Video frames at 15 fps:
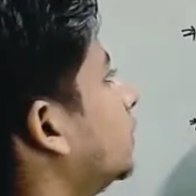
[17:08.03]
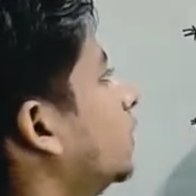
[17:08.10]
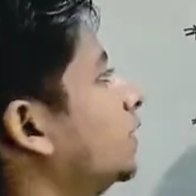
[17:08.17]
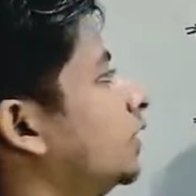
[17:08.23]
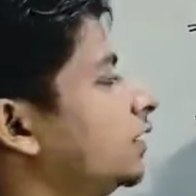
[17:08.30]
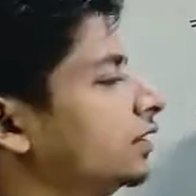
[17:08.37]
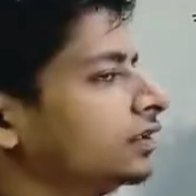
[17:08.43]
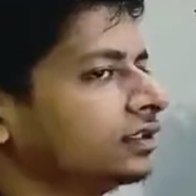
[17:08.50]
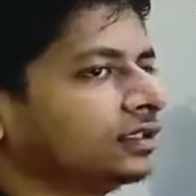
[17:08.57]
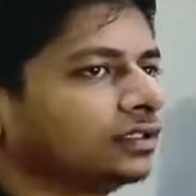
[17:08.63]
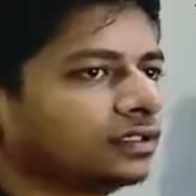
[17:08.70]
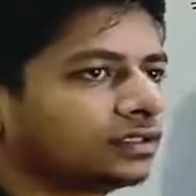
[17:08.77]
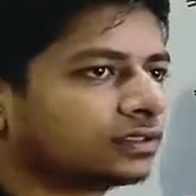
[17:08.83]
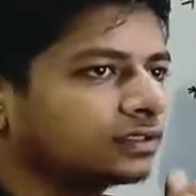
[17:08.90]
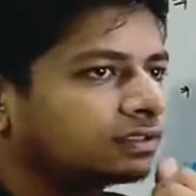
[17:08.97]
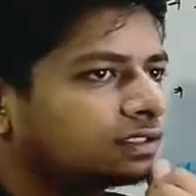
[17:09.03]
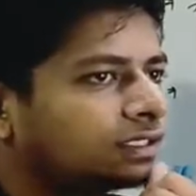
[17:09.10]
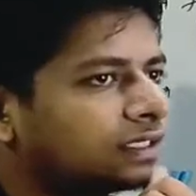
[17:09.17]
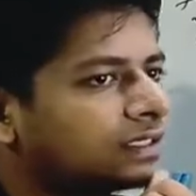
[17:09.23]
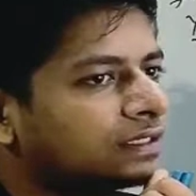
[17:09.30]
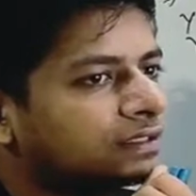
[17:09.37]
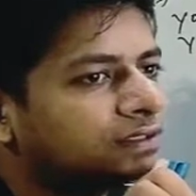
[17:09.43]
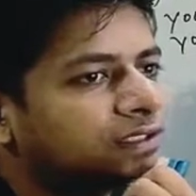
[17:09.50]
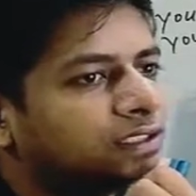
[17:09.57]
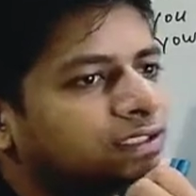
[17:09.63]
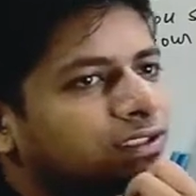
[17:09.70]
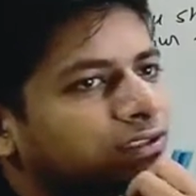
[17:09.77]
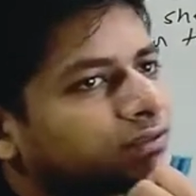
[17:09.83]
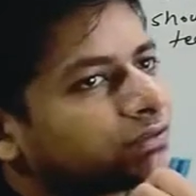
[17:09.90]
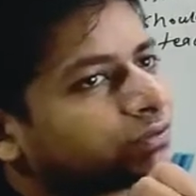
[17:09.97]
है ना कि
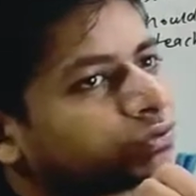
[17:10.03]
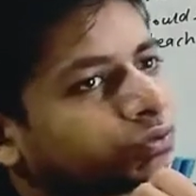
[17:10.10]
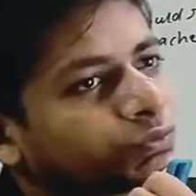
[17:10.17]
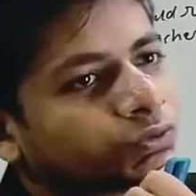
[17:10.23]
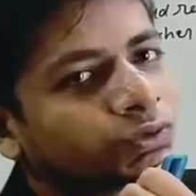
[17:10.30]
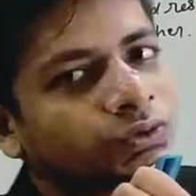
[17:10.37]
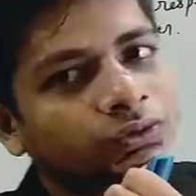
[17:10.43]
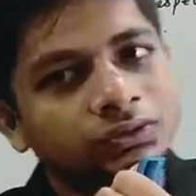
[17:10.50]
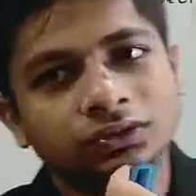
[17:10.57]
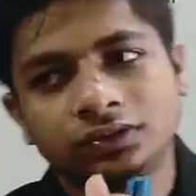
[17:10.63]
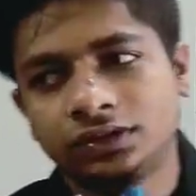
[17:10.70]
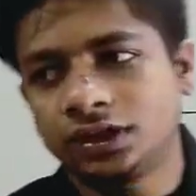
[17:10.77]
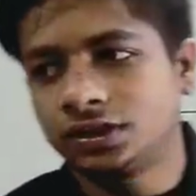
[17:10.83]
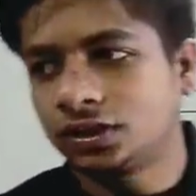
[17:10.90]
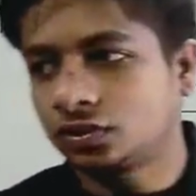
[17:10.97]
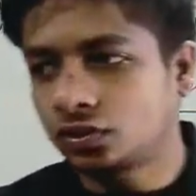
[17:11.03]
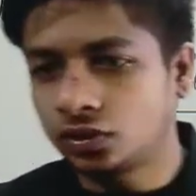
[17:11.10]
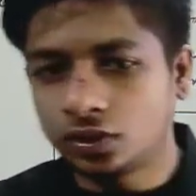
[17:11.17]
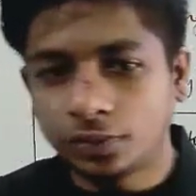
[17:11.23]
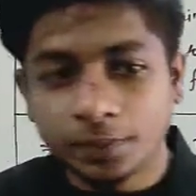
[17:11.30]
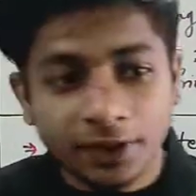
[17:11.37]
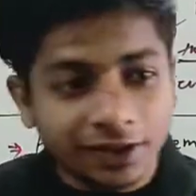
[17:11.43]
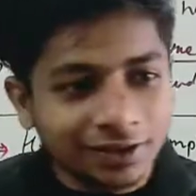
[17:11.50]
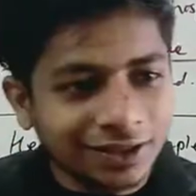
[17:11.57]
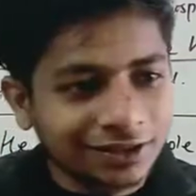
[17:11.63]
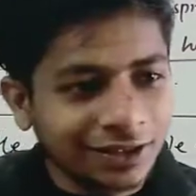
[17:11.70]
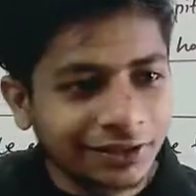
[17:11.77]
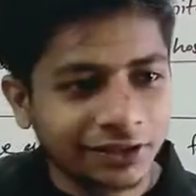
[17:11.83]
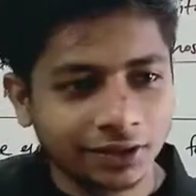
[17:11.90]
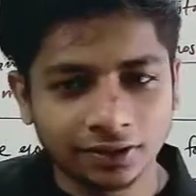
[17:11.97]
तुमको टीचर को पीटना
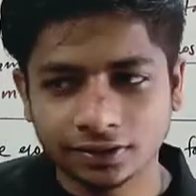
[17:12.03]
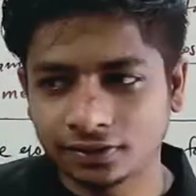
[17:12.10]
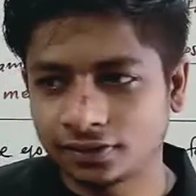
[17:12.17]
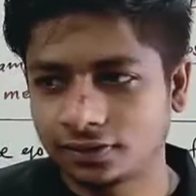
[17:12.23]
चाहिए